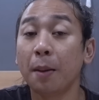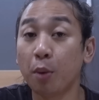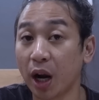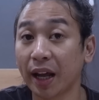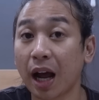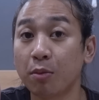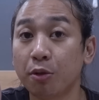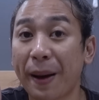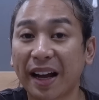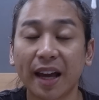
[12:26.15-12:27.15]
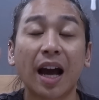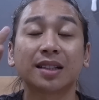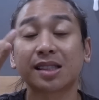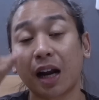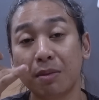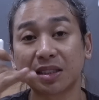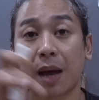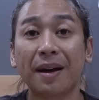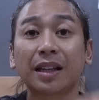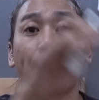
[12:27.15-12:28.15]
boleh kamu pakai nggak secara
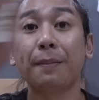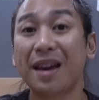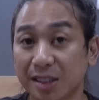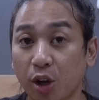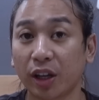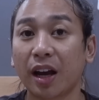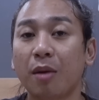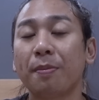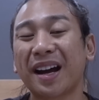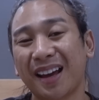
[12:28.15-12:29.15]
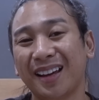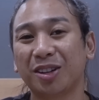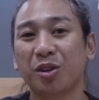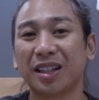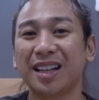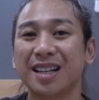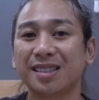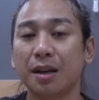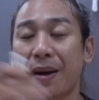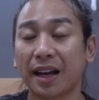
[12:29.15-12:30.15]
bersamaan tapi besoknya kamu pakai yang itu ngerti gak
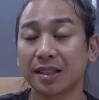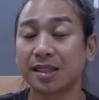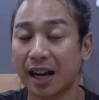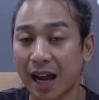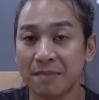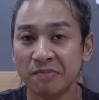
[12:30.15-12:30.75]
sih dipakai secara